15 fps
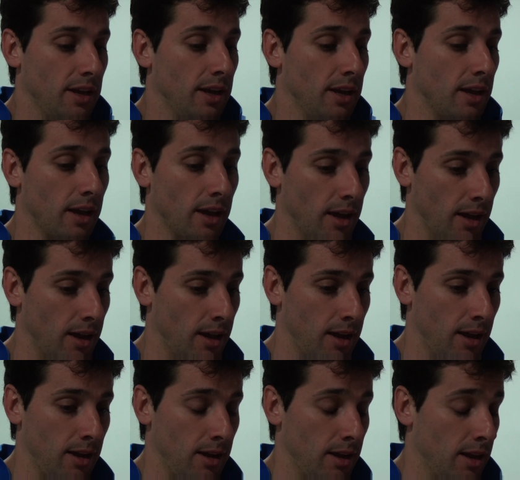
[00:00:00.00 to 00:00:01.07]
y
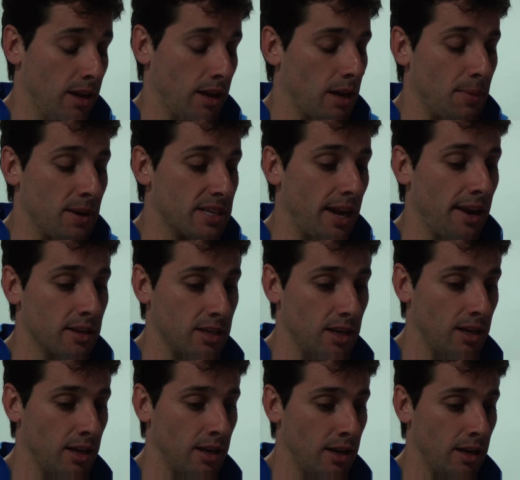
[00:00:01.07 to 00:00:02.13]
que, hay que pensar así,
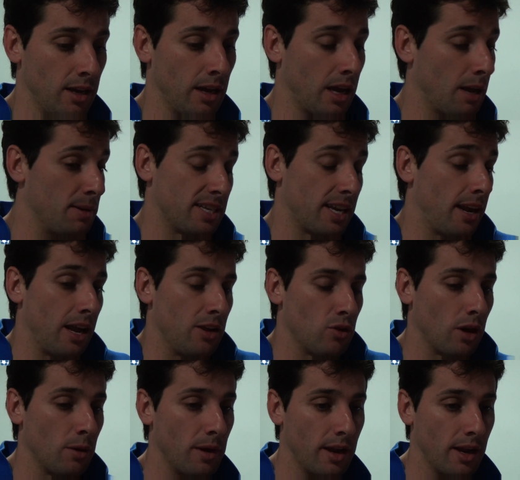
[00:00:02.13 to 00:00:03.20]
eh, hay que pensar en el
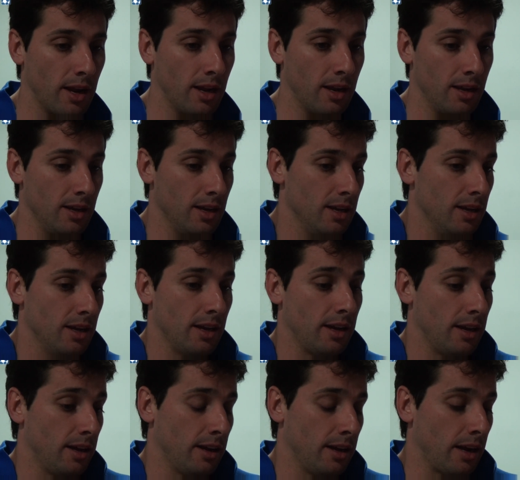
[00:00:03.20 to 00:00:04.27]
año que viene,
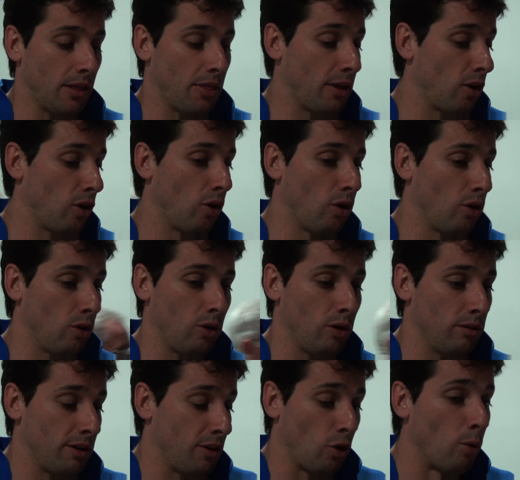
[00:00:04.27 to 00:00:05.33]
eh, en
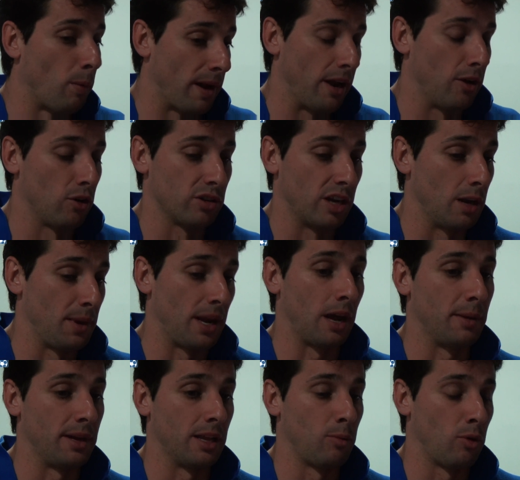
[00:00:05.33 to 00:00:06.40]
hacerlo, recuperarnos
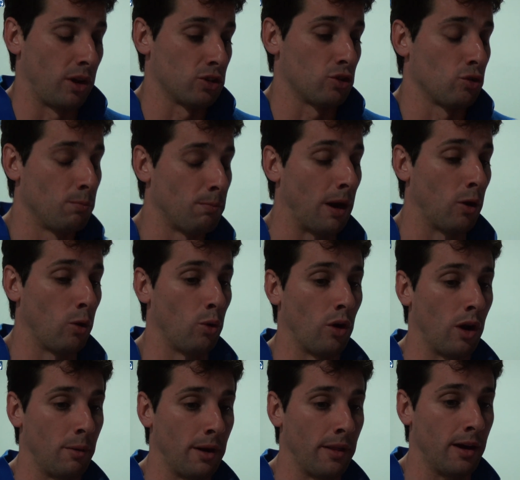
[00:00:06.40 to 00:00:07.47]
anímicamente, porque esto es un palo duro,
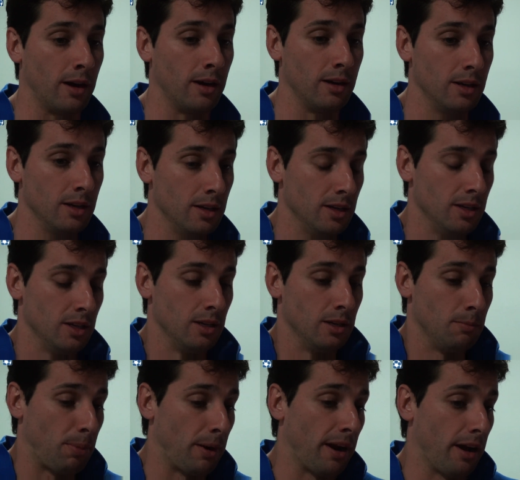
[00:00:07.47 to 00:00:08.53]
la verdad.
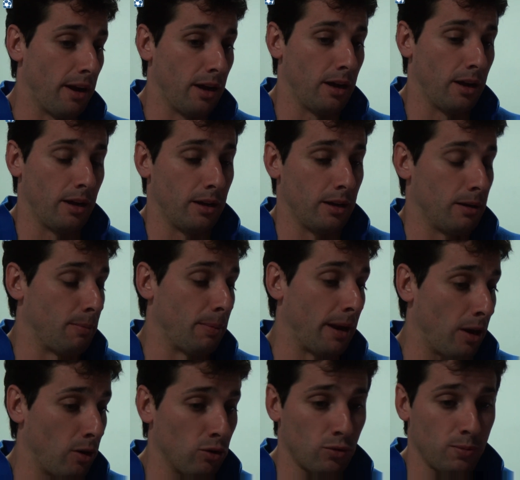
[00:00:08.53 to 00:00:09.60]

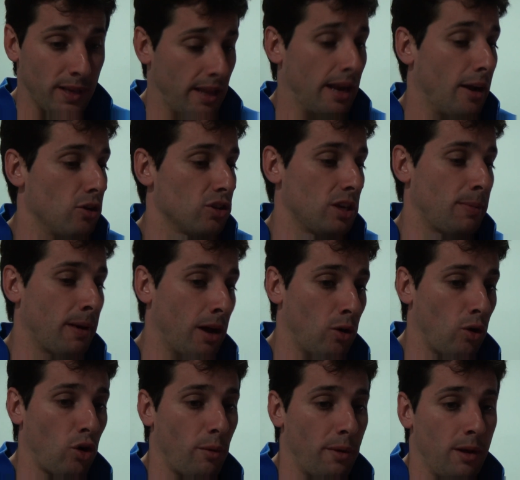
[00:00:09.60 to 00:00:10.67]
Para, los veteranos y para
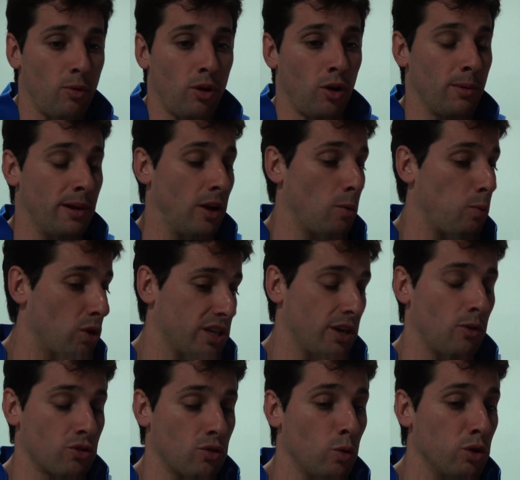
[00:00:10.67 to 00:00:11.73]
los jóvenes, porque los veteranos puede
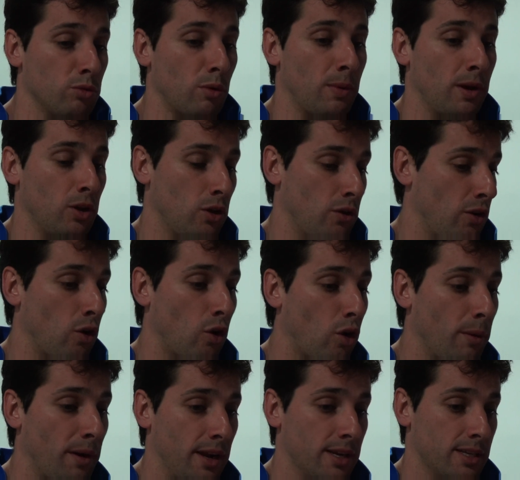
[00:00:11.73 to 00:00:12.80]
ser nuestro último playoff y los
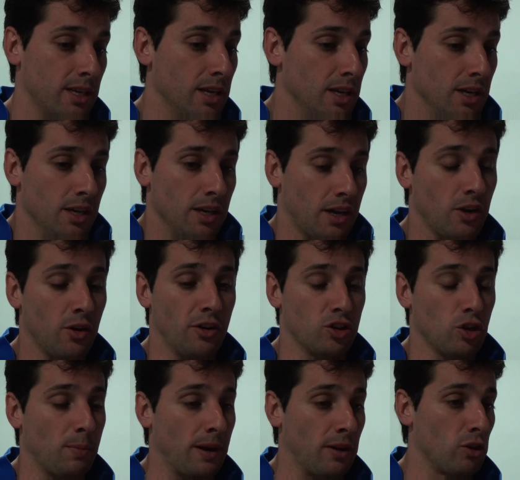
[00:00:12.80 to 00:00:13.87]
jóvenes creo que en
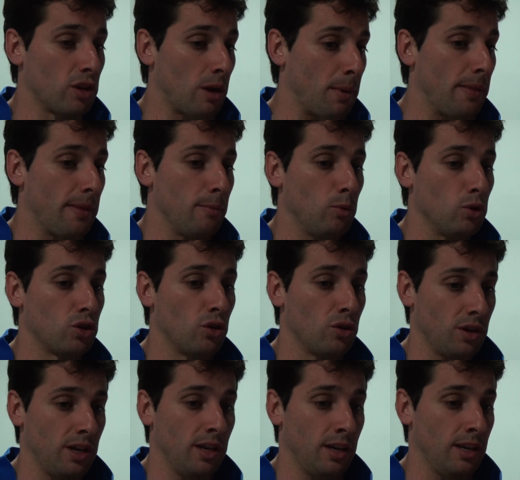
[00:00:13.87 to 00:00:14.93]
estos partidos aprenden
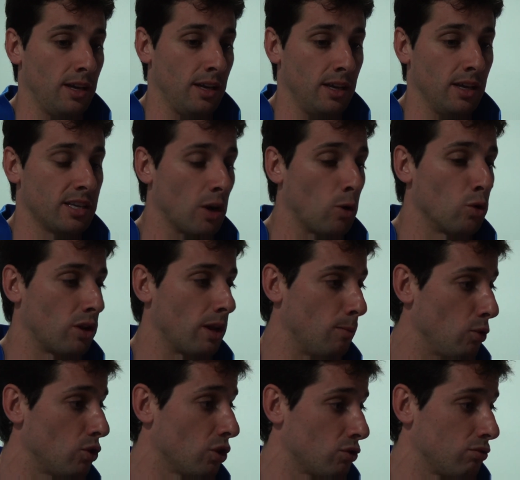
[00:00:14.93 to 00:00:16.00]
mucho y, se curten
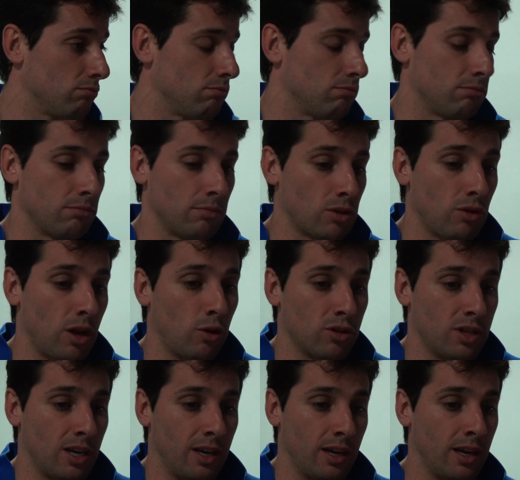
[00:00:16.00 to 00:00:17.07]
mucho, es, una
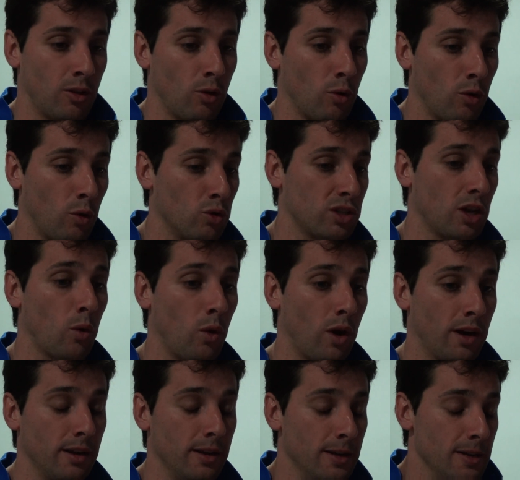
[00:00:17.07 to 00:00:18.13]
cosa que a todos nos gusta
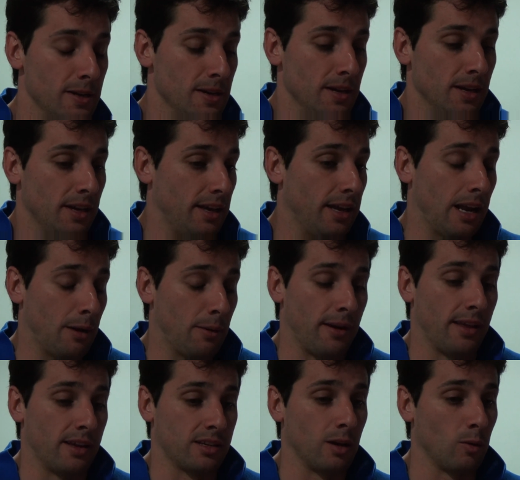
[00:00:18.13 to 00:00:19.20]
jugar y la
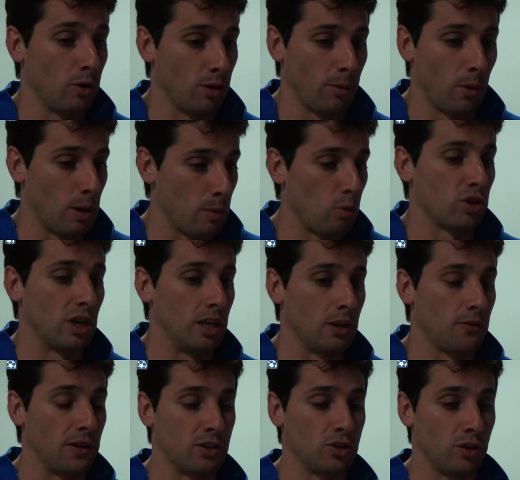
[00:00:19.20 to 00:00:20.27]
verdad es que bueno, me muy
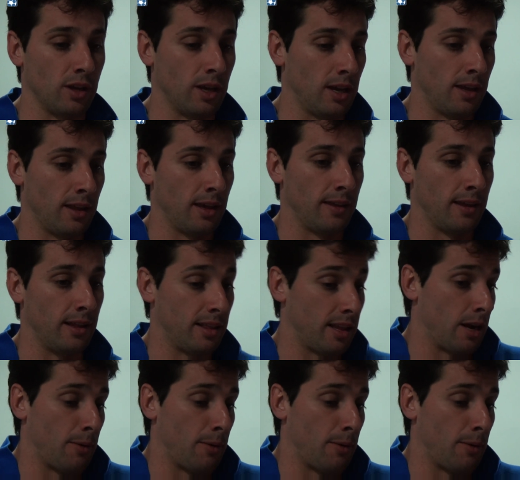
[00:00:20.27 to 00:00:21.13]
satisfecho del